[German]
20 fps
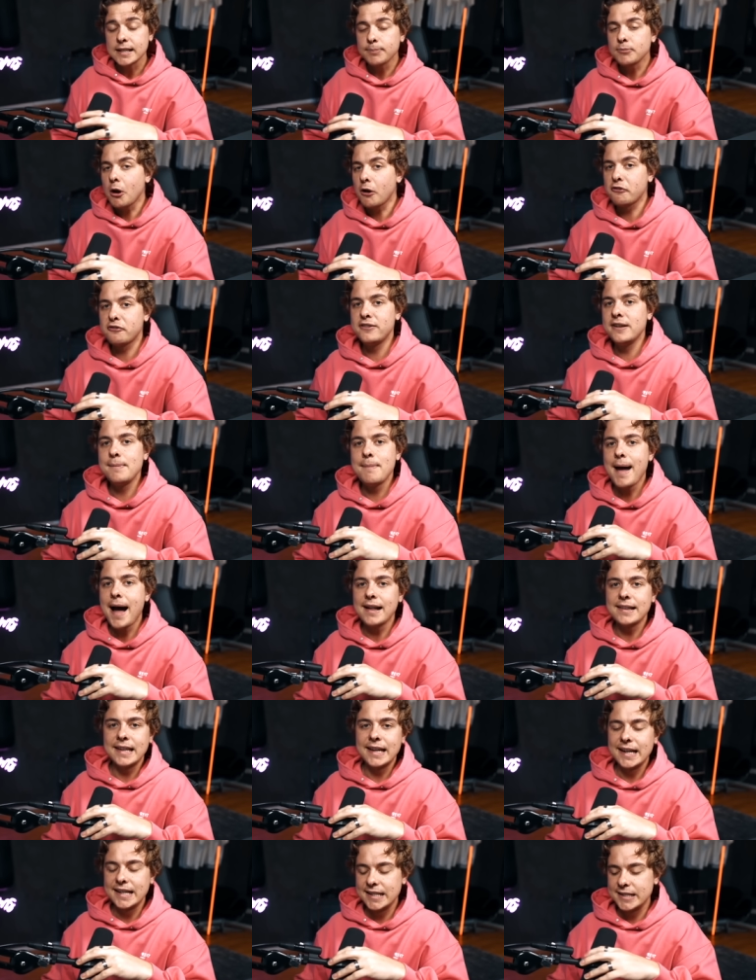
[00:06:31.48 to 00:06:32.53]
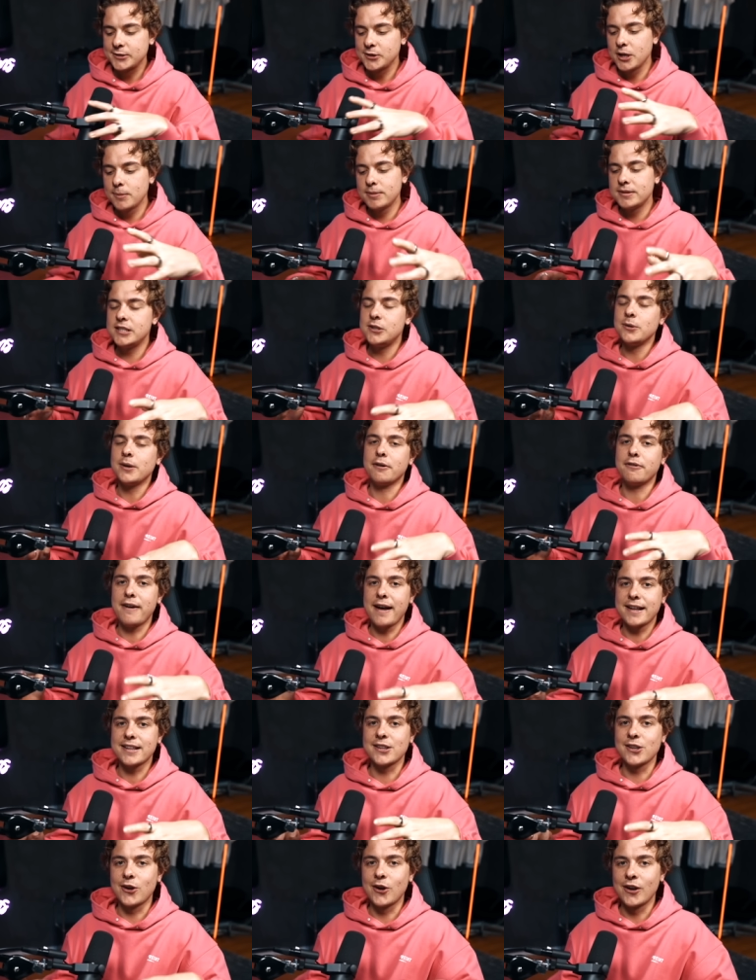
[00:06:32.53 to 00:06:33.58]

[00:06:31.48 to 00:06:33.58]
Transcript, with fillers: Es gibt noch viel mehr Dinge, die so eine Beziehung effekten